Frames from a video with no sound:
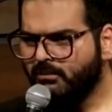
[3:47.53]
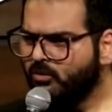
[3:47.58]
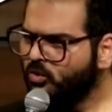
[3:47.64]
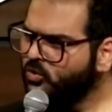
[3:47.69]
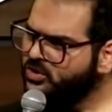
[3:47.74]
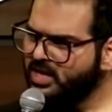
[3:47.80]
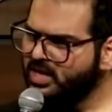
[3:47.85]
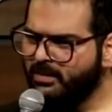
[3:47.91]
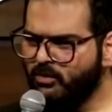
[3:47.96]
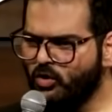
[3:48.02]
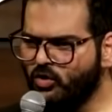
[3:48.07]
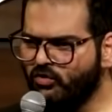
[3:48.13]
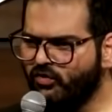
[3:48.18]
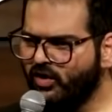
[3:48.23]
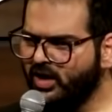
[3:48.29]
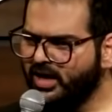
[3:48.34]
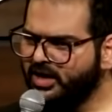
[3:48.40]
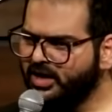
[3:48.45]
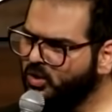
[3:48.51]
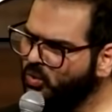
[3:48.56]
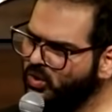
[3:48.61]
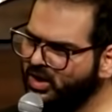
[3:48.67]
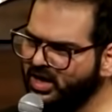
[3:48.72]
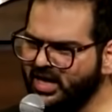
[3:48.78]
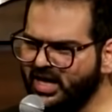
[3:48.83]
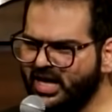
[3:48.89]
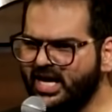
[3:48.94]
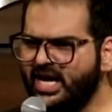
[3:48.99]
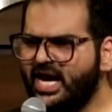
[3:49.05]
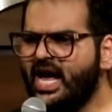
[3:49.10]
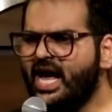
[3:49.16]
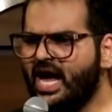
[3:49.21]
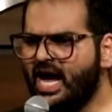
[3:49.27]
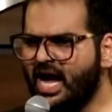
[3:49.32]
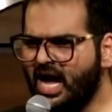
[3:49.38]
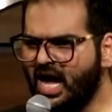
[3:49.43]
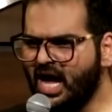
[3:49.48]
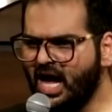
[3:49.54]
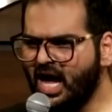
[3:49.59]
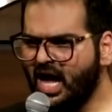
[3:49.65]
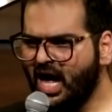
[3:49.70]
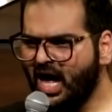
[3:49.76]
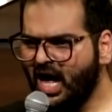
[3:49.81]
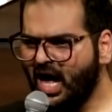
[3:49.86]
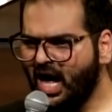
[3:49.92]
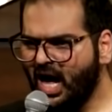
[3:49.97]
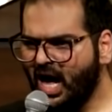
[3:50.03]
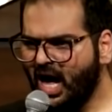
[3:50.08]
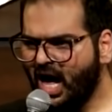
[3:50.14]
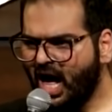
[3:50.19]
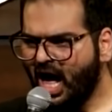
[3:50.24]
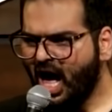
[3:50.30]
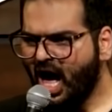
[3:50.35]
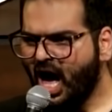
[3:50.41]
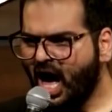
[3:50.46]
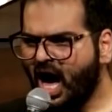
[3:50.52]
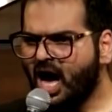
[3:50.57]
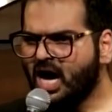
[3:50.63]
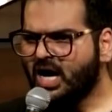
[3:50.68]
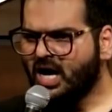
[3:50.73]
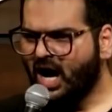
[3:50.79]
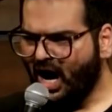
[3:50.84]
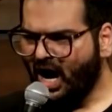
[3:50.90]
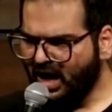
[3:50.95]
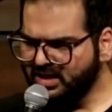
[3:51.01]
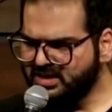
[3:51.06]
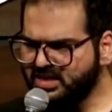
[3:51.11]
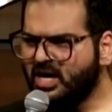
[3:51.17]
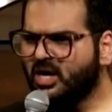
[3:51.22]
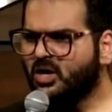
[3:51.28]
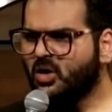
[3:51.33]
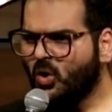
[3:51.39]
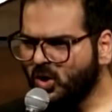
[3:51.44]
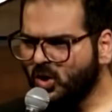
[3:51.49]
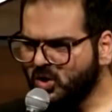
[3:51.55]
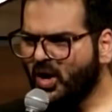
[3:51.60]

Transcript: मुंह से मूंगफली टूट नहीं रही है से अखरोट